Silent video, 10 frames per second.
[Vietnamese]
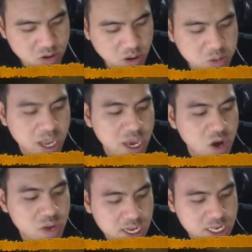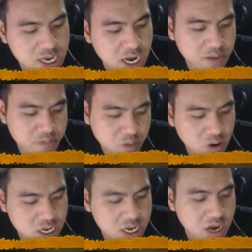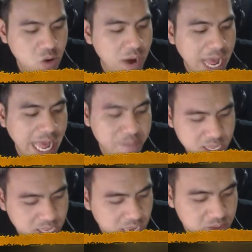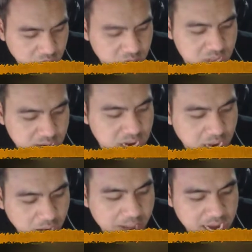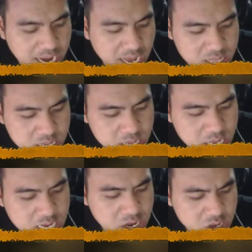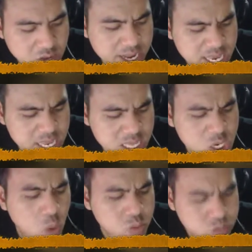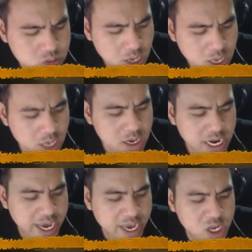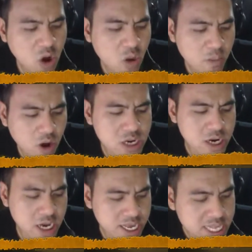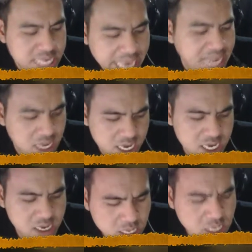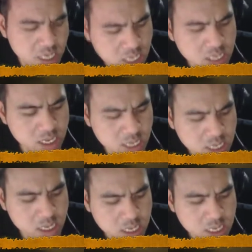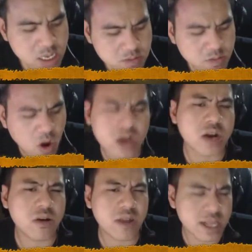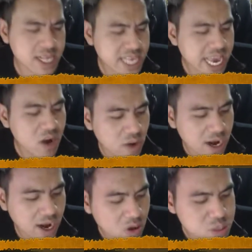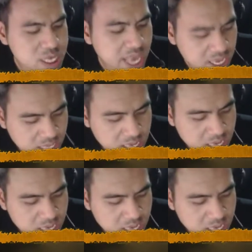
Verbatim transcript: không thiếu những cái trường hợp có những cái cô gái mình thích mà nó thật cả các bạn là nếu như mà nhìn chung để cho mọi người nhận xét thì mọi người có thể nhận xét luôn là không xinh